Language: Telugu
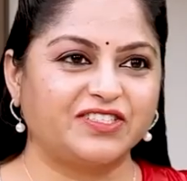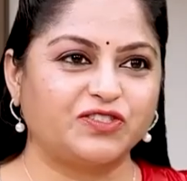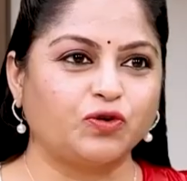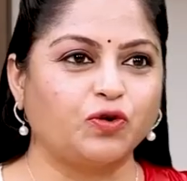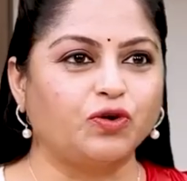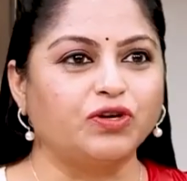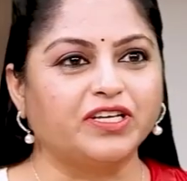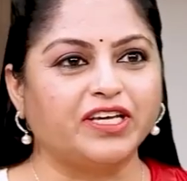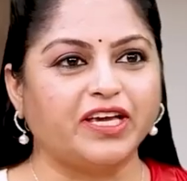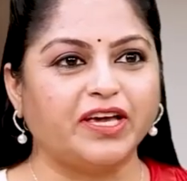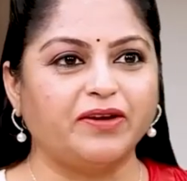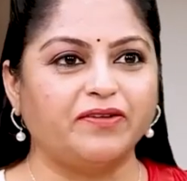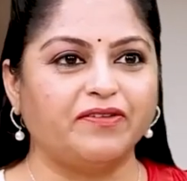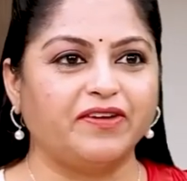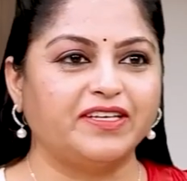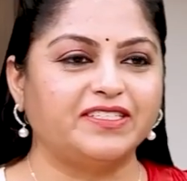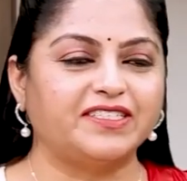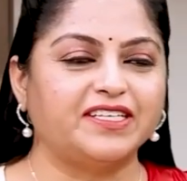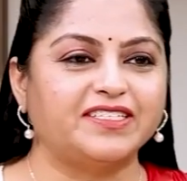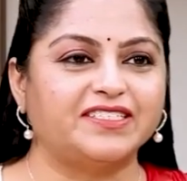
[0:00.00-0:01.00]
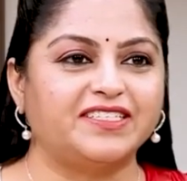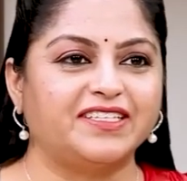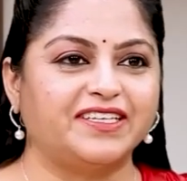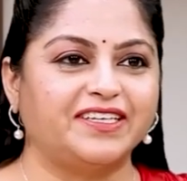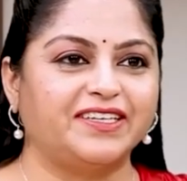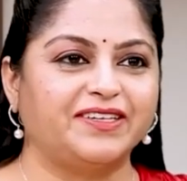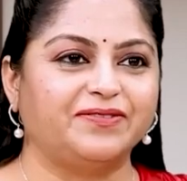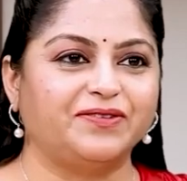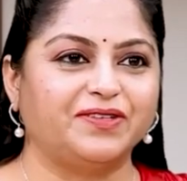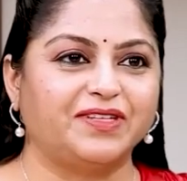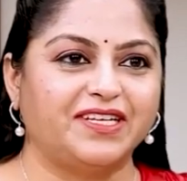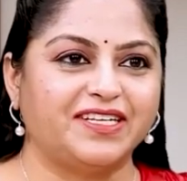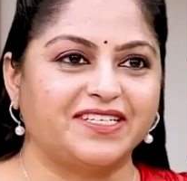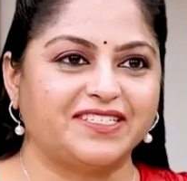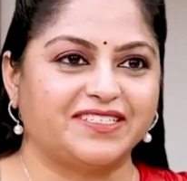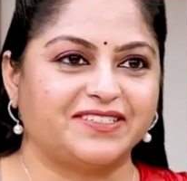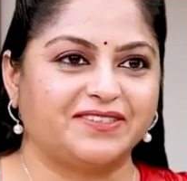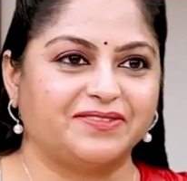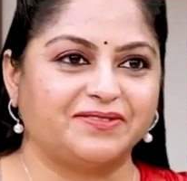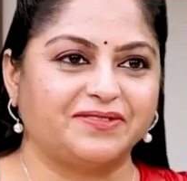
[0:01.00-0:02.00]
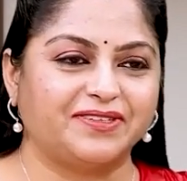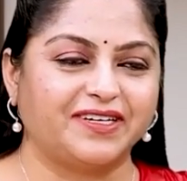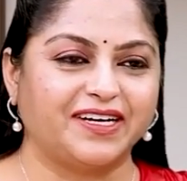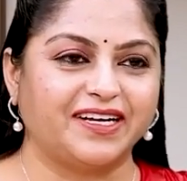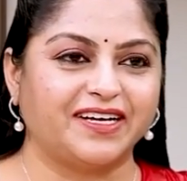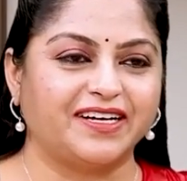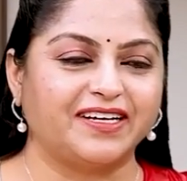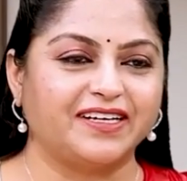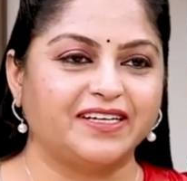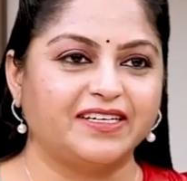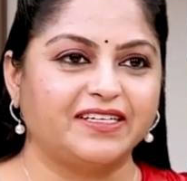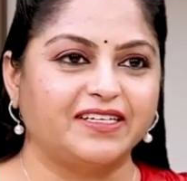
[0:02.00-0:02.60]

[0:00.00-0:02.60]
స్టోన్కే వేసేసి వదిలేస్తాం అలా